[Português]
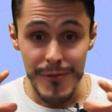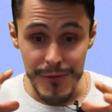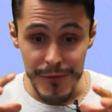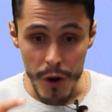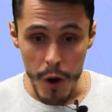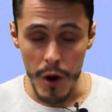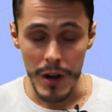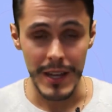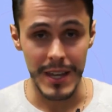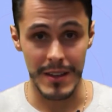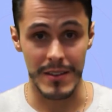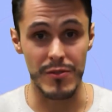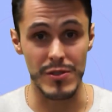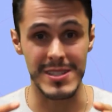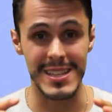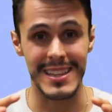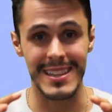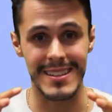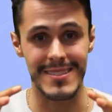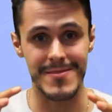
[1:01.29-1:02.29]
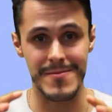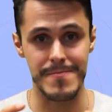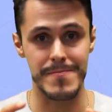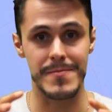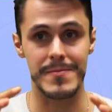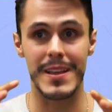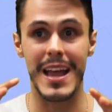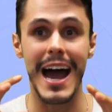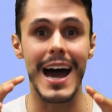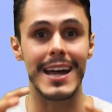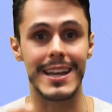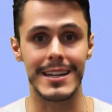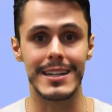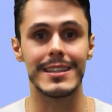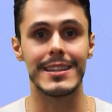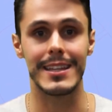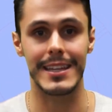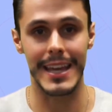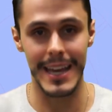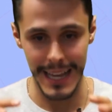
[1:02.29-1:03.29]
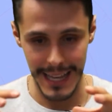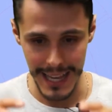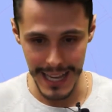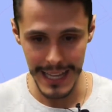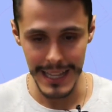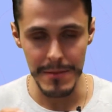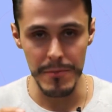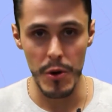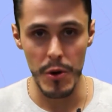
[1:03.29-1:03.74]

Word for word: foque, que você garanta que aquele